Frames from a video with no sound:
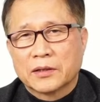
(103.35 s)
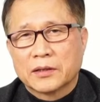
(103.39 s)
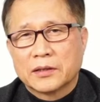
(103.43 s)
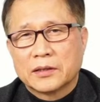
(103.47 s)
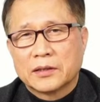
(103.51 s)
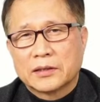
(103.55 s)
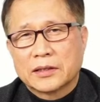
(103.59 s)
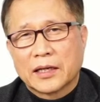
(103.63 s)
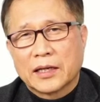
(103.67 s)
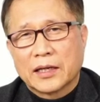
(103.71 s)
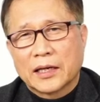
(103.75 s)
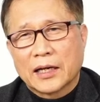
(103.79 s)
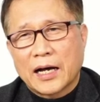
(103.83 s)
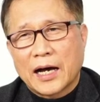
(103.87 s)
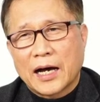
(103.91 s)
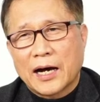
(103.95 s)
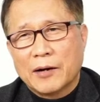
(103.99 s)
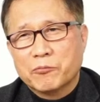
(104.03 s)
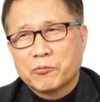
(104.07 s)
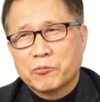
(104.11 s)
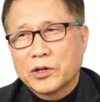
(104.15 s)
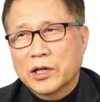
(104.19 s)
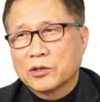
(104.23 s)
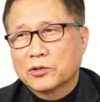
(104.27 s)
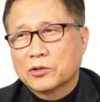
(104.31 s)
그 이제
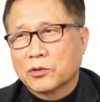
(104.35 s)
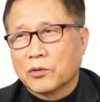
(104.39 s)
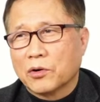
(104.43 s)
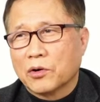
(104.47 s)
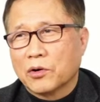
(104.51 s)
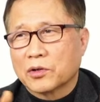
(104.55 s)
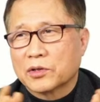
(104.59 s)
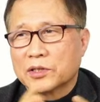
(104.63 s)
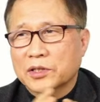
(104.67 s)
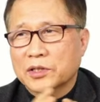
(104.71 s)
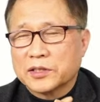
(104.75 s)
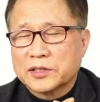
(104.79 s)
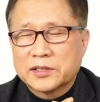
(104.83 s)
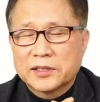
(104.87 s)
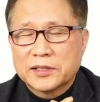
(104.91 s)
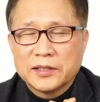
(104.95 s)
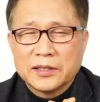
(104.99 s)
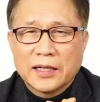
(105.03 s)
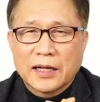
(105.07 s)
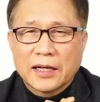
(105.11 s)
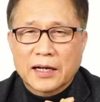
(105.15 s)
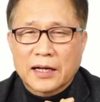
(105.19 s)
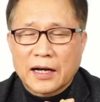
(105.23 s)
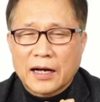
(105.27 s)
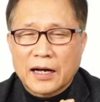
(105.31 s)
아무래도 그
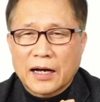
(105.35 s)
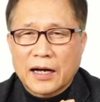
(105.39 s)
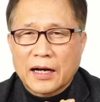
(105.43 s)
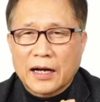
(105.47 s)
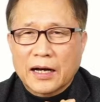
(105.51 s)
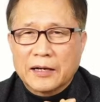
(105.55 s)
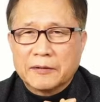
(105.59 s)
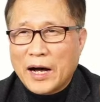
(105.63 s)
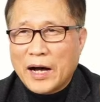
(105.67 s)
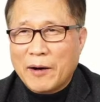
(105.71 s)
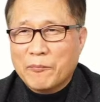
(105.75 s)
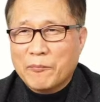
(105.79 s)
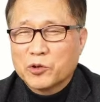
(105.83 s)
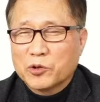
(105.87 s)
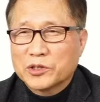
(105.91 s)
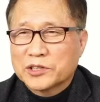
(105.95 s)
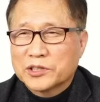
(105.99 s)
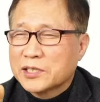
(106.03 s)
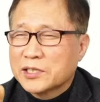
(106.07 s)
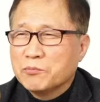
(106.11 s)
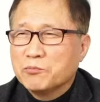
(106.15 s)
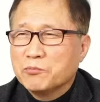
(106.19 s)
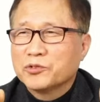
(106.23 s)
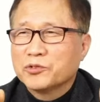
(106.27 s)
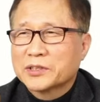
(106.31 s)
시대가 아무리
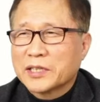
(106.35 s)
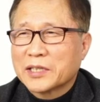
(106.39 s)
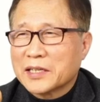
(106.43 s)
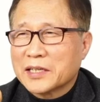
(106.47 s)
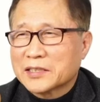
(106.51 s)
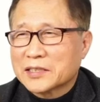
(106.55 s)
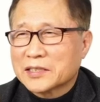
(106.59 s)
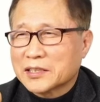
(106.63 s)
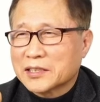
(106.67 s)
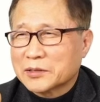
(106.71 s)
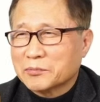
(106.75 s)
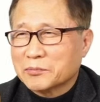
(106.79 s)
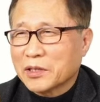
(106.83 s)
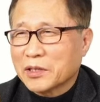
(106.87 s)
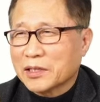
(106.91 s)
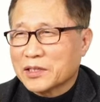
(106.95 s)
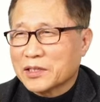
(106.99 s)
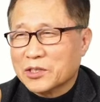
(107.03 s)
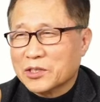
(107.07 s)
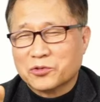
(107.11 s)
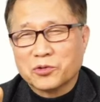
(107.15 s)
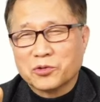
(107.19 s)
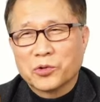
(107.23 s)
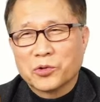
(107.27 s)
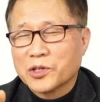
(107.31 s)
신분 사이지 않습니까?
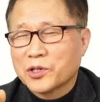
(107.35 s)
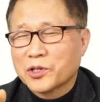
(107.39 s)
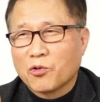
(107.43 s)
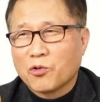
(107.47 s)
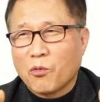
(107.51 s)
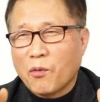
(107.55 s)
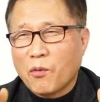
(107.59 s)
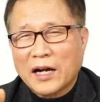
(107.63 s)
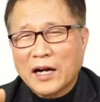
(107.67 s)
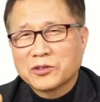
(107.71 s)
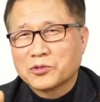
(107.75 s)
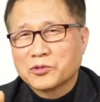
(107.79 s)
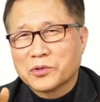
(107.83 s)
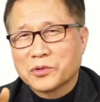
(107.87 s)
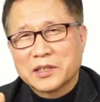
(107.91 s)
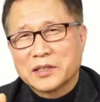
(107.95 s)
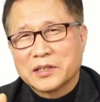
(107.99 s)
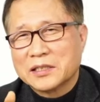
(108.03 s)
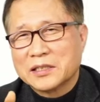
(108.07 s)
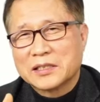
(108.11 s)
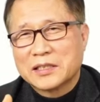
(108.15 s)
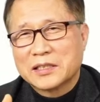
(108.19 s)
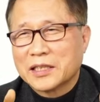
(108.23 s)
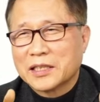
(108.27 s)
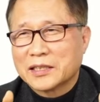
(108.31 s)
기족이 있고 왕족이
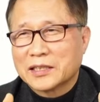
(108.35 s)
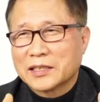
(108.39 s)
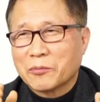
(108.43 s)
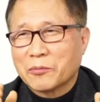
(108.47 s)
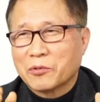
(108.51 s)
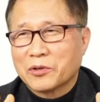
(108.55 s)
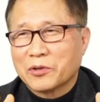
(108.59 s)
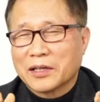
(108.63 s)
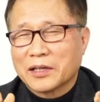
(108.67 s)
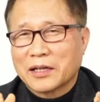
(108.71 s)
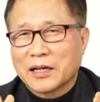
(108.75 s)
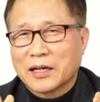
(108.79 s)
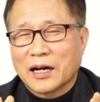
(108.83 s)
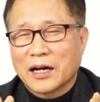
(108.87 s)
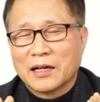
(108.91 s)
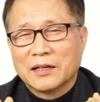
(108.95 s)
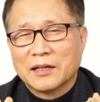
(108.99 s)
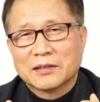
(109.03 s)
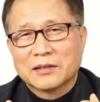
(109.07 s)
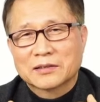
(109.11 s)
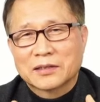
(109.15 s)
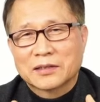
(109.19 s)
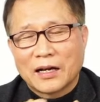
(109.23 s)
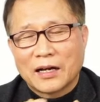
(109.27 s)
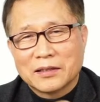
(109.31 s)
있는 시대다 보니까
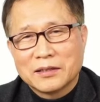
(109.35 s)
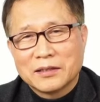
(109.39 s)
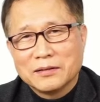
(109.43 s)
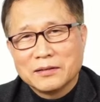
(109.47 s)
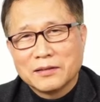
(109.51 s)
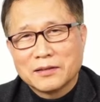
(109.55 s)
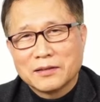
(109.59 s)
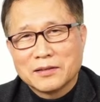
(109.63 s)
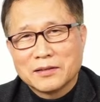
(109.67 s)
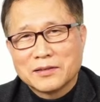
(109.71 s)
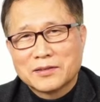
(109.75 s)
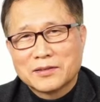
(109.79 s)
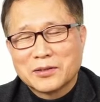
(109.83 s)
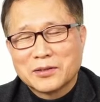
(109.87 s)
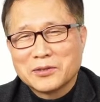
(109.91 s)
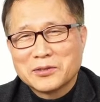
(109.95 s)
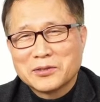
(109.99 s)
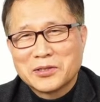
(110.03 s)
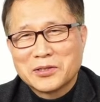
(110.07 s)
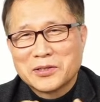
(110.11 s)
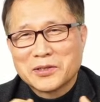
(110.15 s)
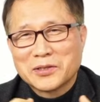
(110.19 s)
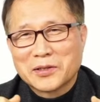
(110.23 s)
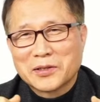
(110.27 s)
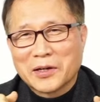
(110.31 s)
상인들이
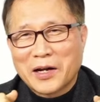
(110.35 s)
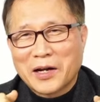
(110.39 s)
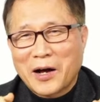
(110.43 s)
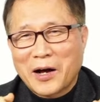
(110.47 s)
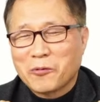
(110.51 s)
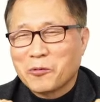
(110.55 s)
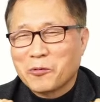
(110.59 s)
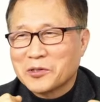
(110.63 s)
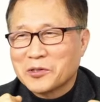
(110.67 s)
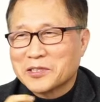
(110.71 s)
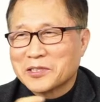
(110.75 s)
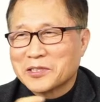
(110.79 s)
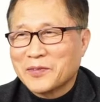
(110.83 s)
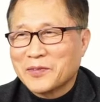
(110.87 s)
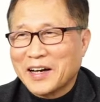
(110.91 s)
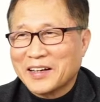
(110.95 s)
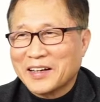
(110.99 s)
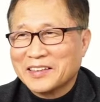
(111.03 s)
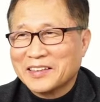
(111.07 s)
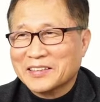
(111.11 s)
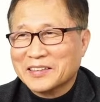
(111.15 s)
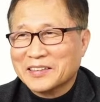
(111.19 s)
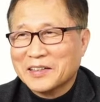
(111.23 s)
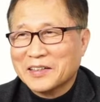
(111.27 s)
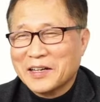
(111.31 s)
정치를 하고
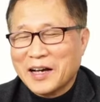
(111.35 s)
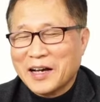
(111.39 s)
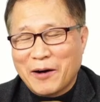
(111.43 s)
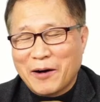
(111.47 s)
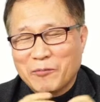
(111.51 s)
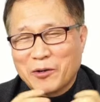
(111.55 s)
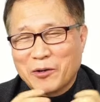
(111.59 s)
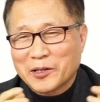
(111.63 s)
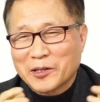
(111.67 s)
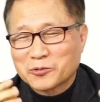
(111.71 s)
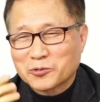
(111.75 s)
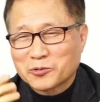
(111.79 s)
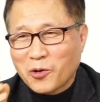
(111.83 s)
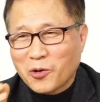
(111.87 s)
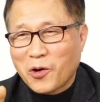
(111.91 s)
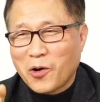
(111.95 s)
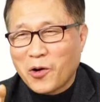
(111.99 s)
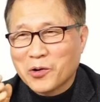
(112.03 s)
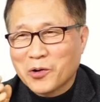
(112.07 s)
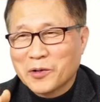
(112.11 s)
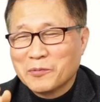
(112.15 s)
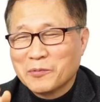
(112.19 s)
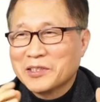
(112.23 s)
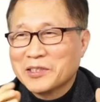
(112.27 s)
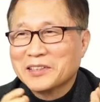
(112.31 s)
있지만은 아마도
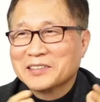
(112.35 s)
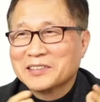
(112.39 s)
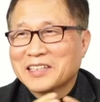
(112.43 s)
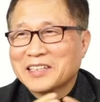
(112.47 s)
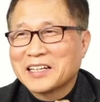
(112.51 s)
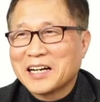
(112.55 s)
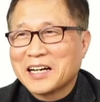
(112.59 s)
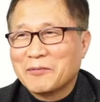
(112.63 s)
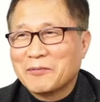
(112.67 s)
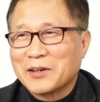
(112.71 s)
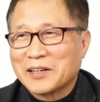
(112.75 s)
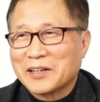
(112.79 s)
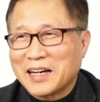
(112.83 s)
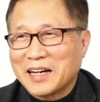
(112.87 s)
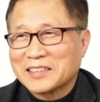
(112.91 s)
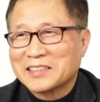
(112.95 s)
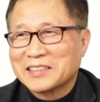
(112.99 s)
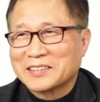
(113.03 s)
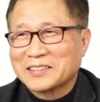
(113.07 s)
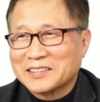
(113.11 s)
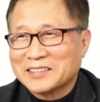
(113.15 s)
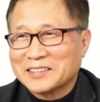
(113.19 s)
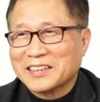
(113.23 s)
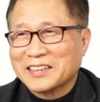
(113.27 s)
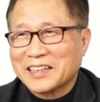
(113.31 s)
조금 열등감을
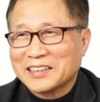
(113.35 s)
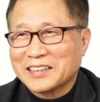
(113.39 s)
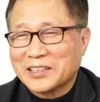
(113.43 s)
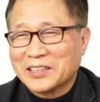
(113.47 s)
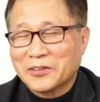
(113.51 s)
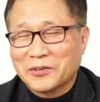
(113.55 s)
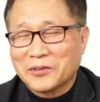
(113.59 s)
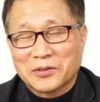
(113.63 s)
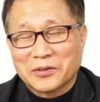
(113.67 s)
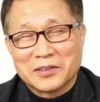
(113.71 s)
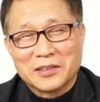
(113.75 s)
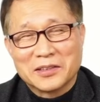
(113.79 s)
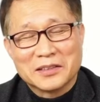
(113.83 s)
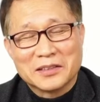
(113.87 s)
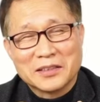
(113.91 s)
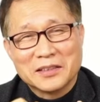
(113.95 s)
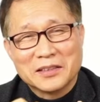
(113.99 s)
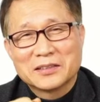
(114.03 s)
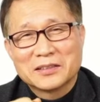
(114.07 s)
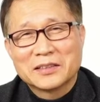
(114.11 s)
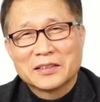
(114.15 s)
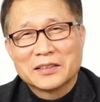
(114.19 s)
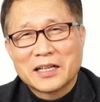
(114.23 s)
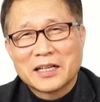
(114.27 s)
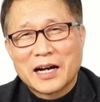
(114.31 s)
가졌던 것 같아요. 그
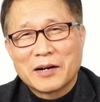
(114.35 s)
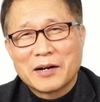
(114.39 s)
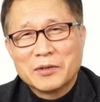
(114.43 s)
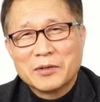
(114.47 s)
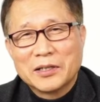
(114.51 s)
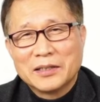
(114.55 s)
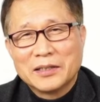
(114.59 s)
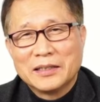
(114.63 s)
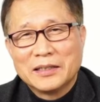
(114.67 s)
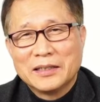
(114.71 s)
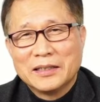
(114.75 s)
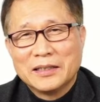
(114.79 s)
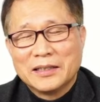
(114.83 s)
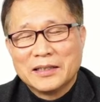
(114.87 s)
열등감을